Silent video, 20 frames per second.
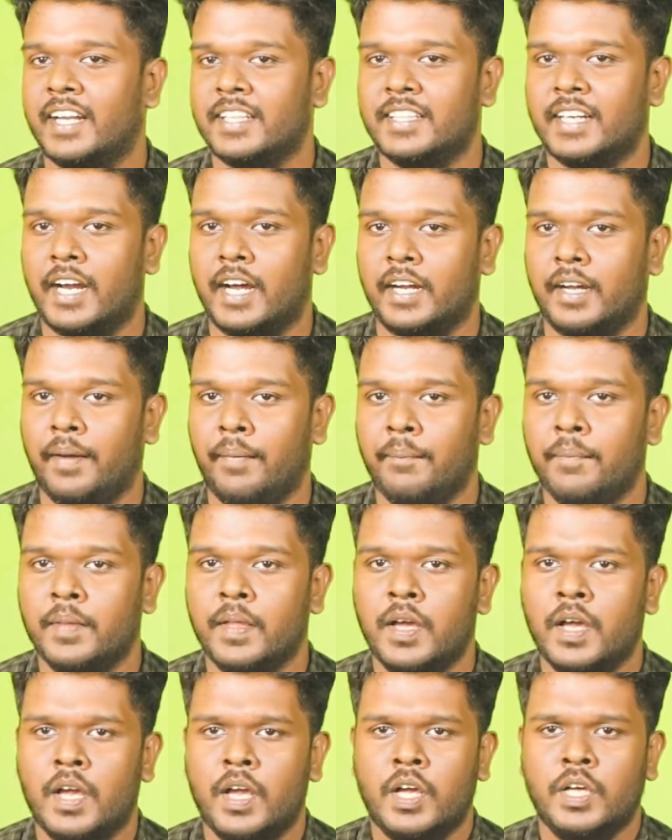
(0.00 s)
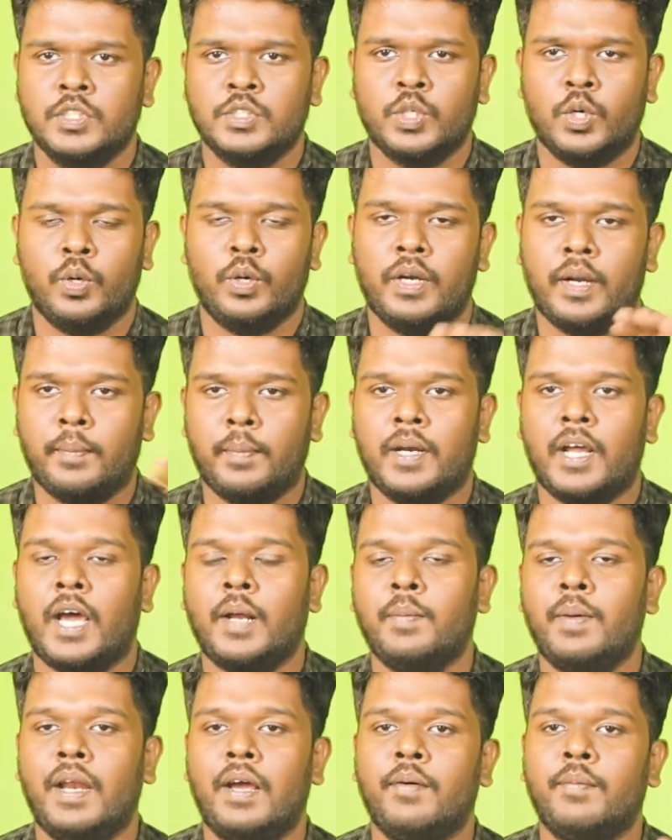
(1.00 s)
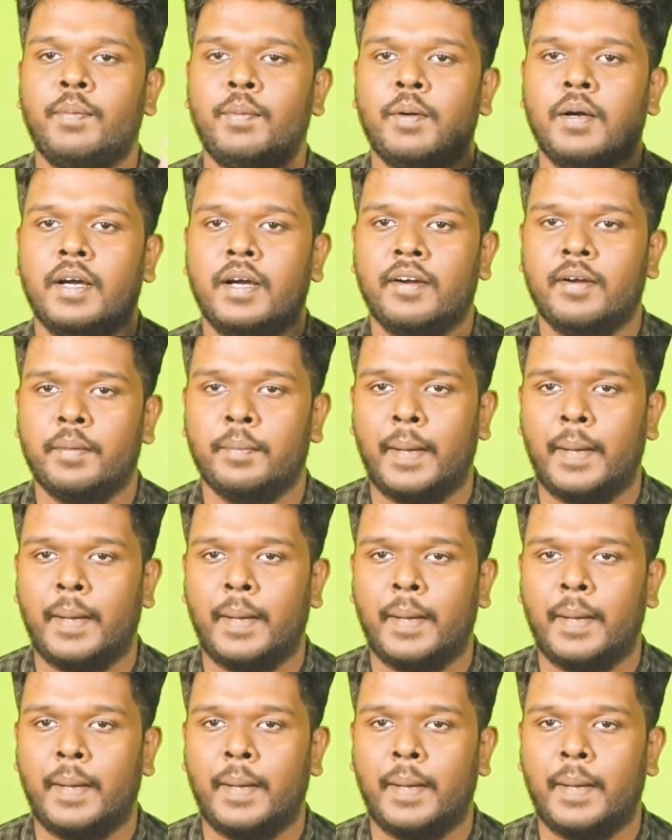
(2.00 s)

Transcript: நடத்துகிறாங்க ஸோ நம்ம நார்மலாக